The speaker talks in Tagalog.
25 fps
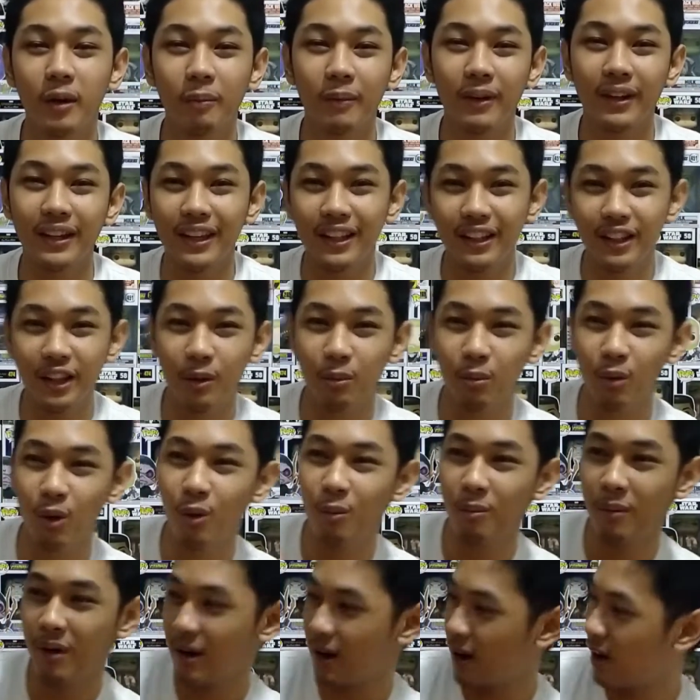may kita
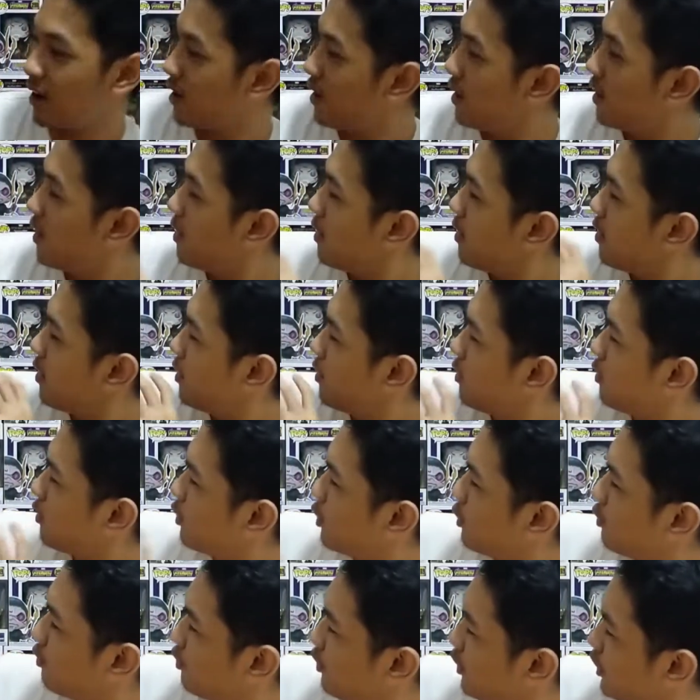mong mga
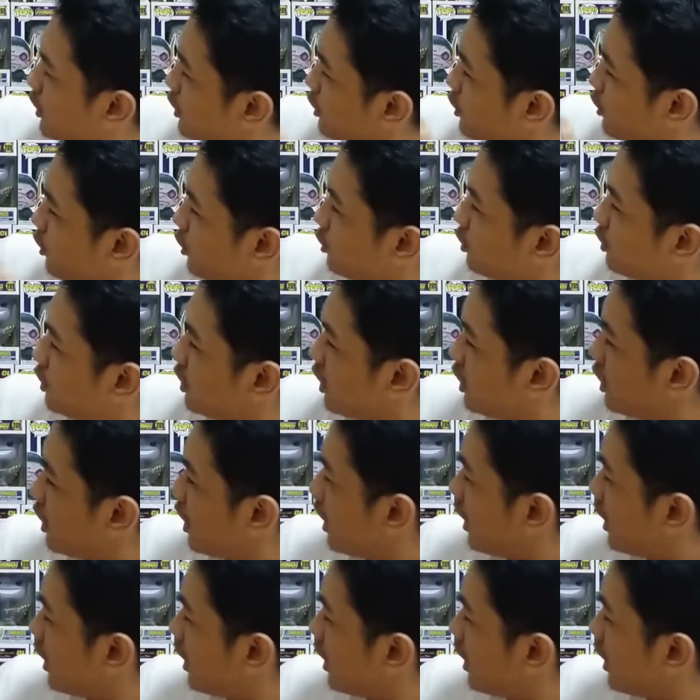figures na